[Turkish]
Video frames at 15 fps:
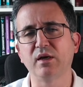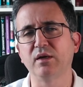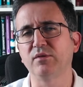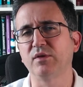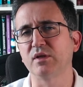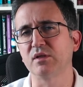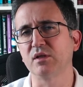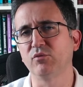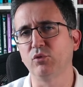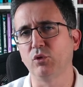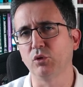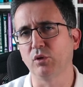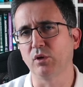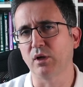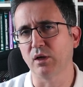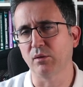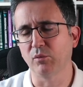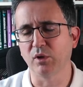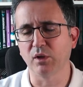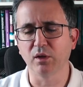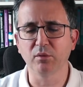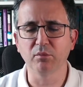Her defasında fon
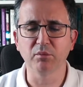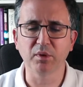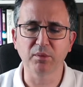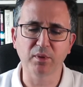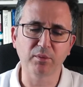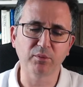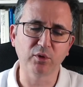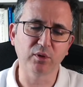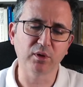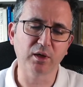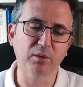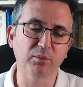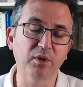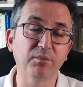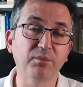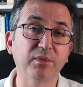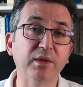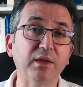olarak mı alalım bilmem ne olarak mı.